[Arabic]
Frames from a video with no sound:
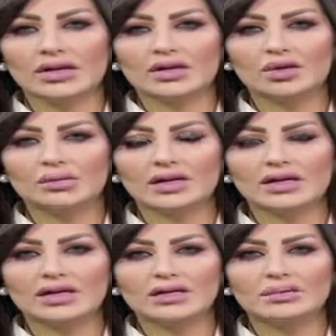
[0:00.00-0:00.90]
اليوم
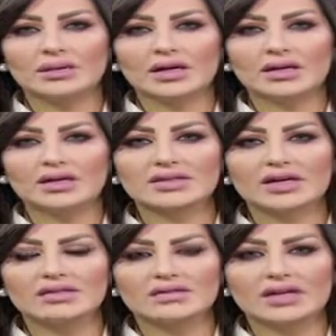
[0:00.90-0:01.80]
الكاتب
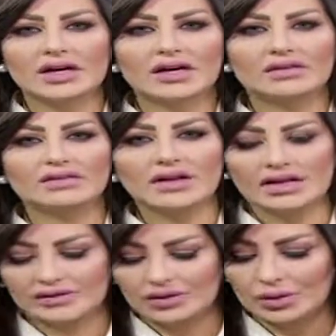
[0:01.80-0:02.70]
الصحفي عارف
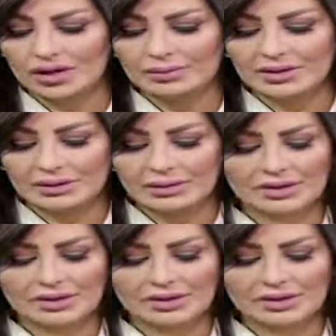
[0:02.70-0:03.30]
اليافع ارحب بك معنا